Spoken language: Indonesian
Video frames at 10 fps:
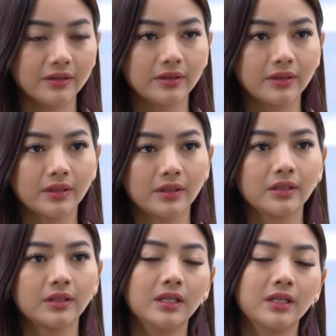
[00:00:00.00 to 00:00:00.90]
beberapa
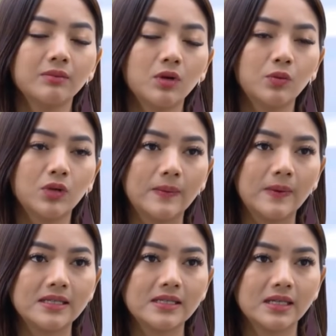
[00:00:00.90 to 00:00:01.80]
episode terbaru
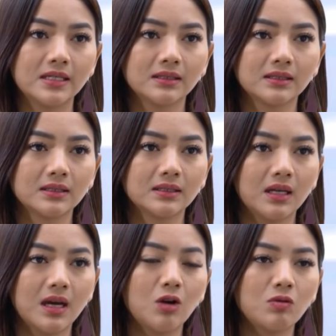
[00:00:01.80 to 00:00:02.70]
Ikatan Cinta.